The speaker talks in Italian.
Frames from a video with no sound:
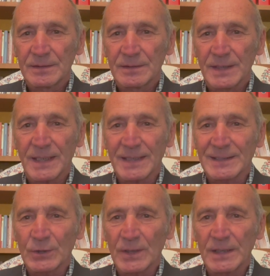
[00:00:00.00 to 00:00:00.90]
i
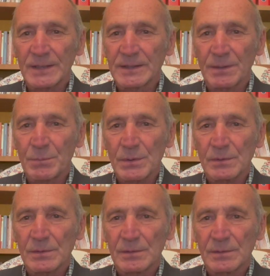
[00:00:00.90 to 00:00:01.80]
razionalisti più
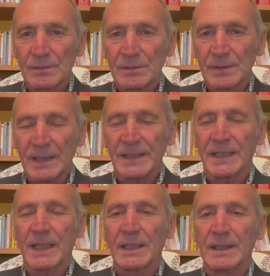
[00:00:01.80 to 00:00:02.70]

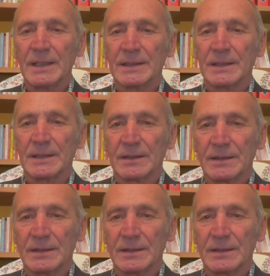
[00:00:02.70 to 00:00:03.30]
incalliti,